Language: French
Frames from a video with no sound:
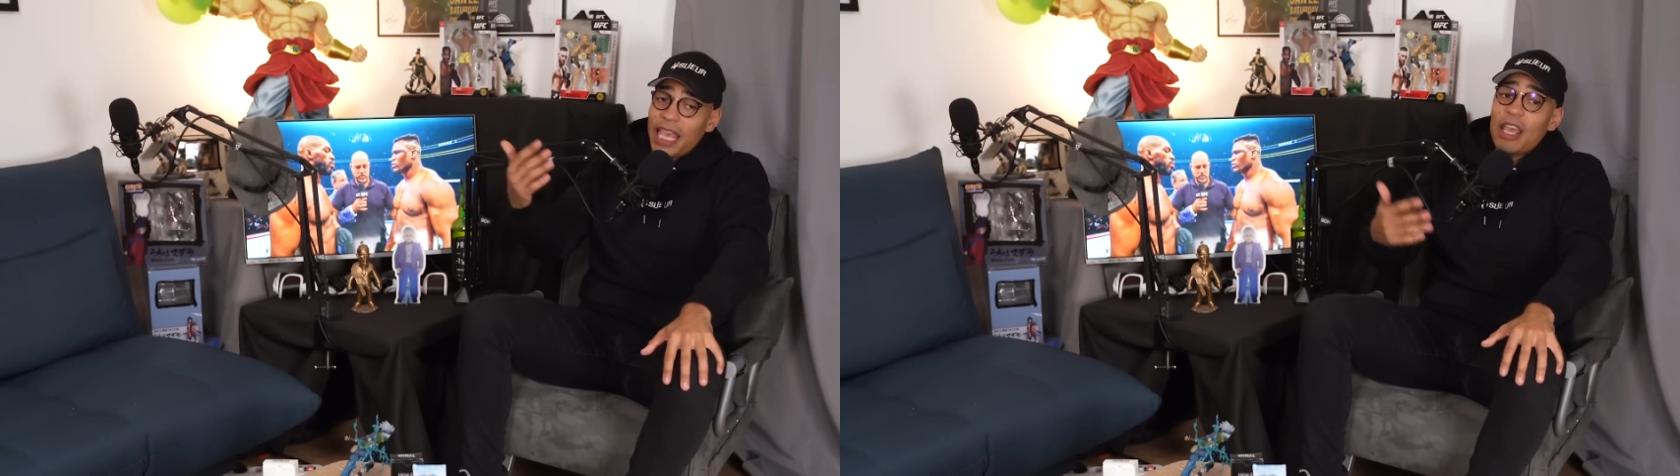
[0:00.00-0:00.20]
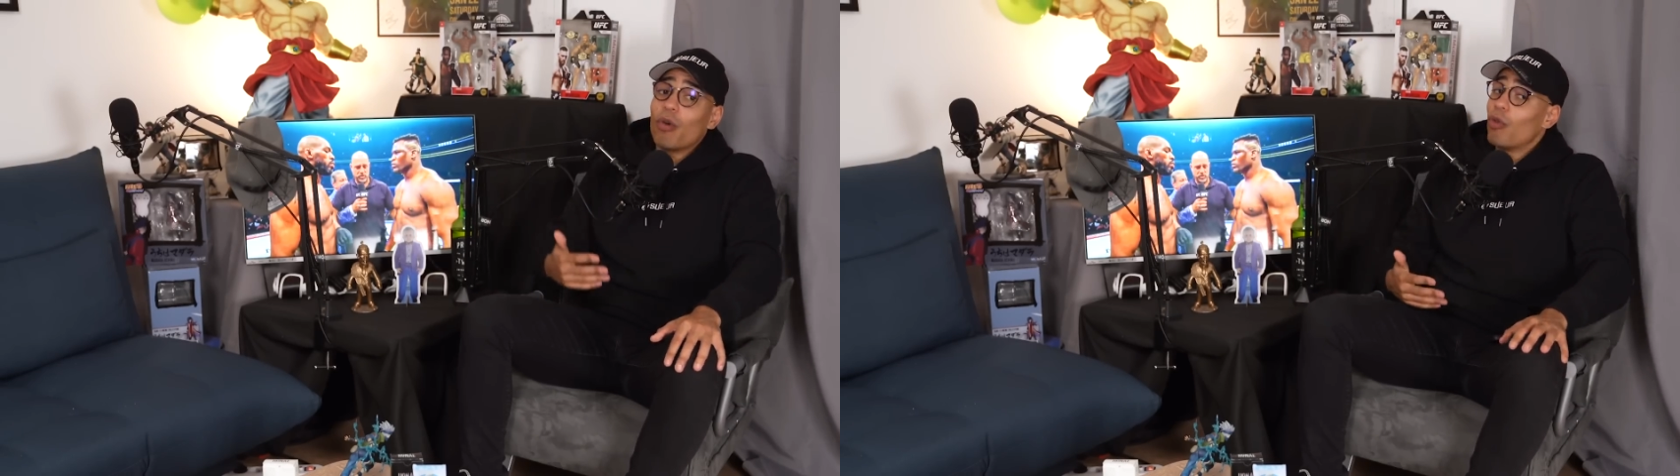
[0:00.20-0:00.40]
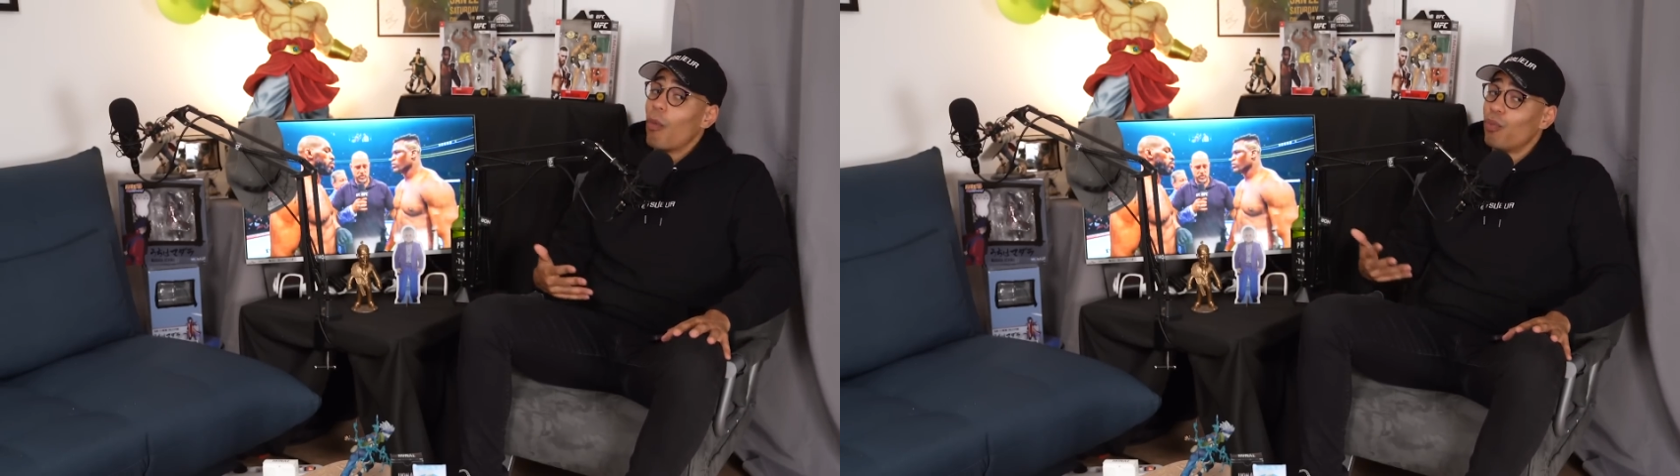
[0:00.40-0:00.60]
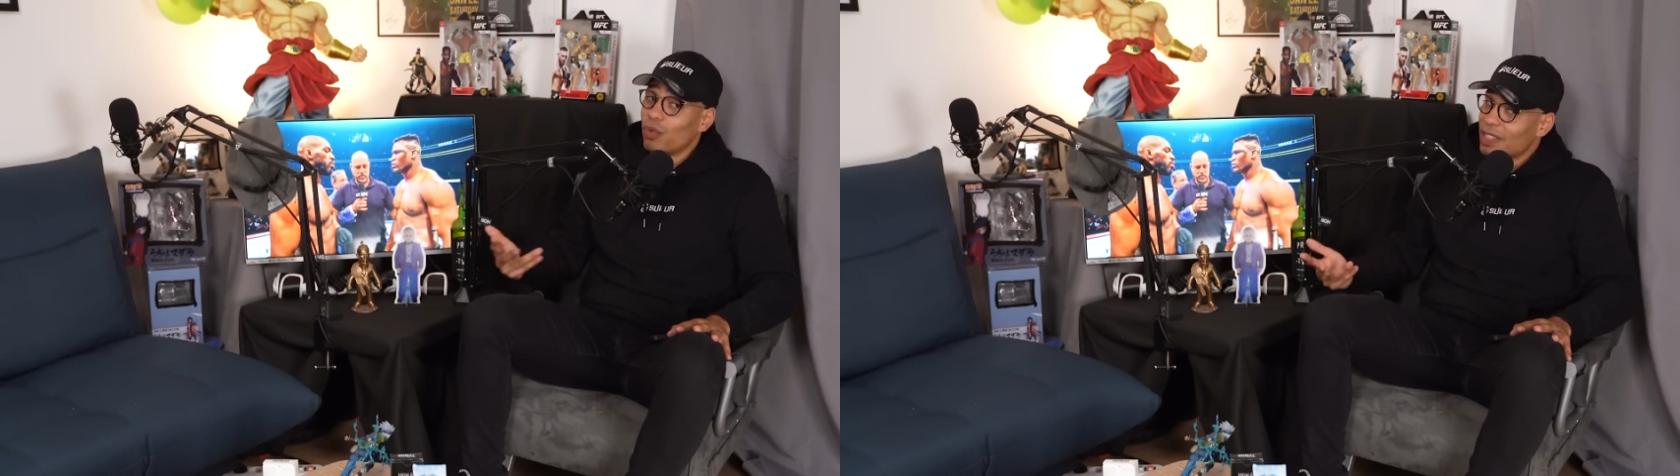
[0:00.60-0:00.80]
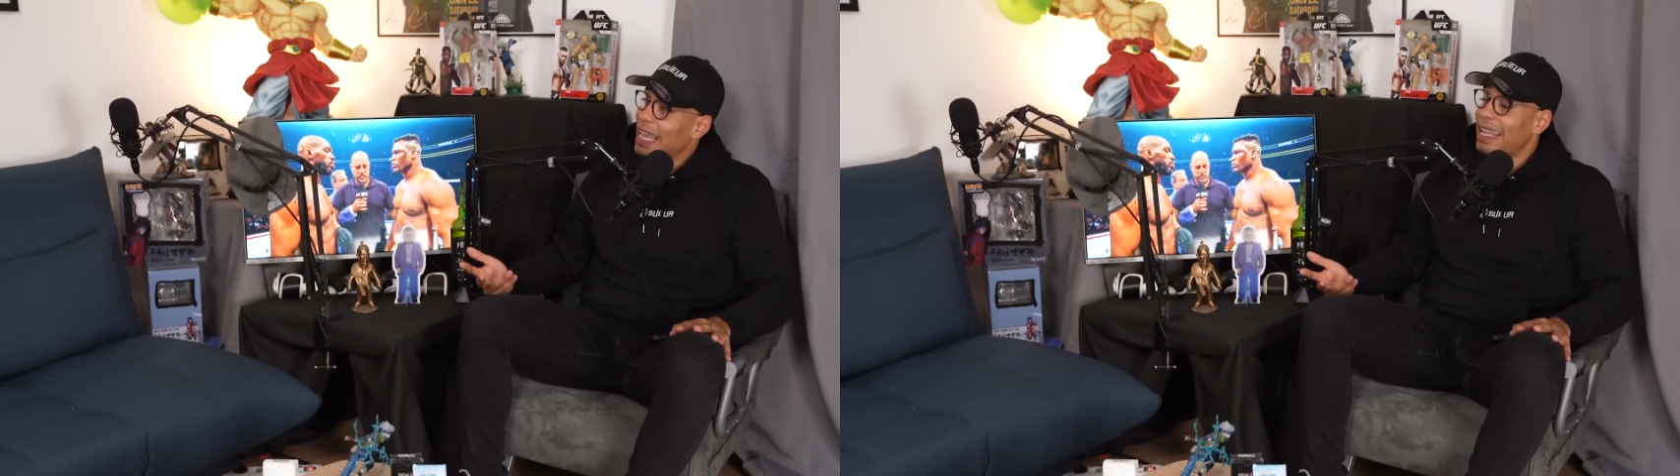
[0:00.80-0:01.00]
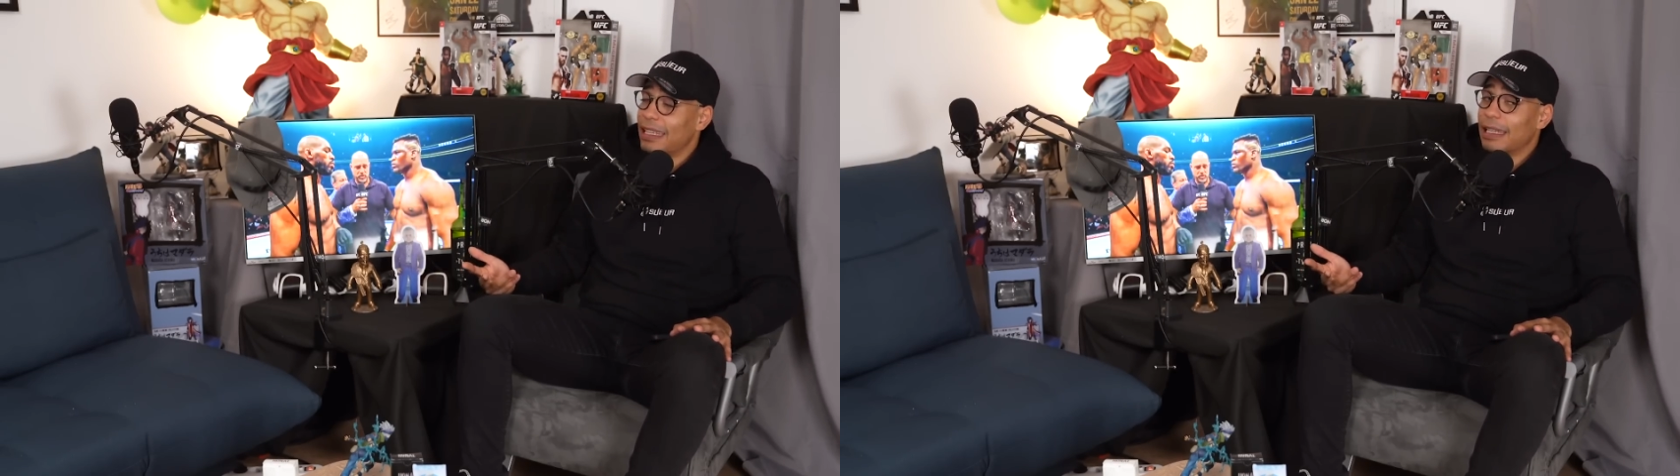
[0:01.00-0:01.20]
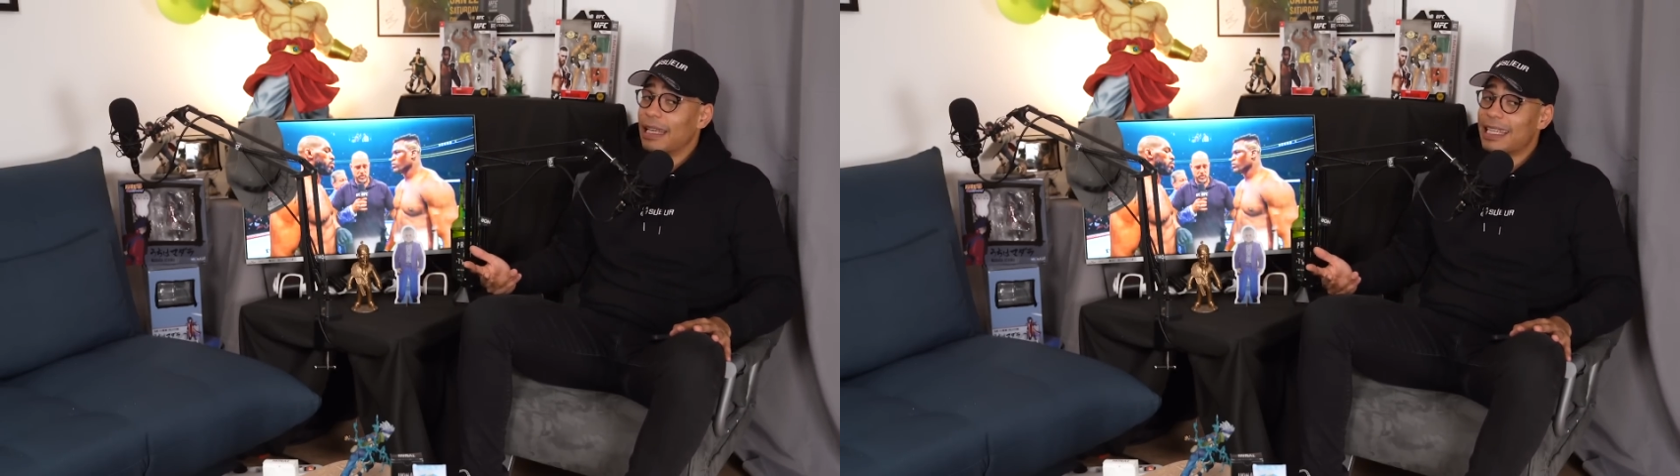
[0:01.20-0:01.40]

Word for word: et en embuscade,